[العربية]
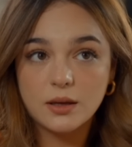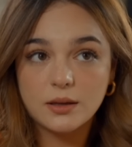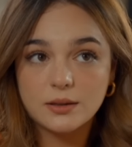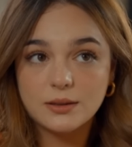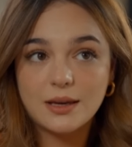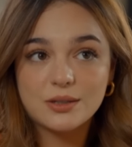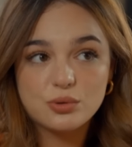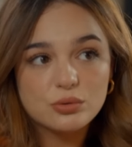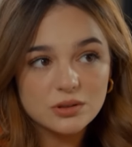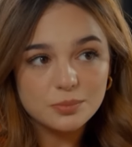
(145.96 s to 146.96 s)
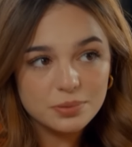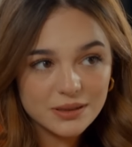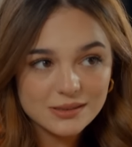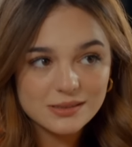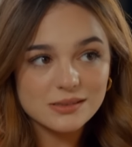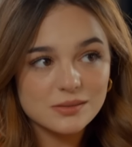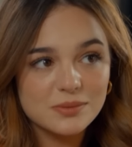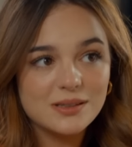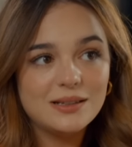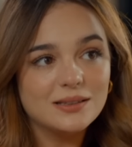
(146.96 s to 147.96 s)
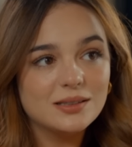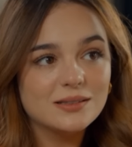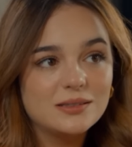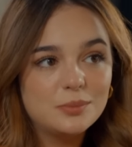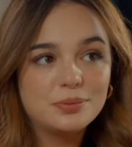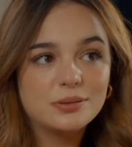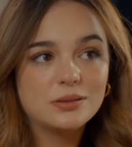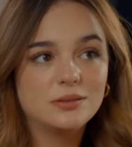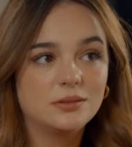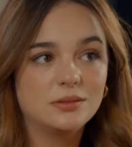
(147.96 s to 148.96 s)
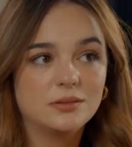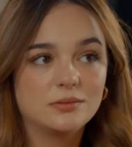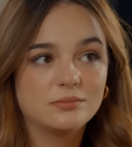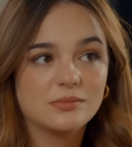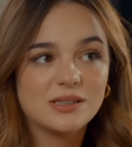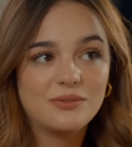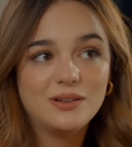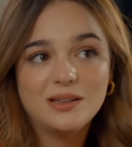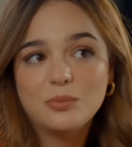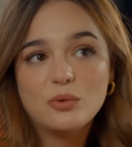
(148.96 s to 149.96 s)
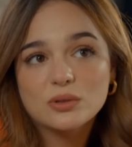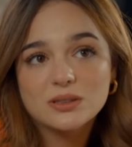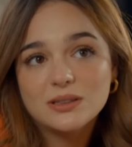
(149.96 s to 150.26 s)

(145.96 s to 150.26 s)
هلا أكيد ما بحب أطلع وفوت مع شخص فقير وأعيش حياة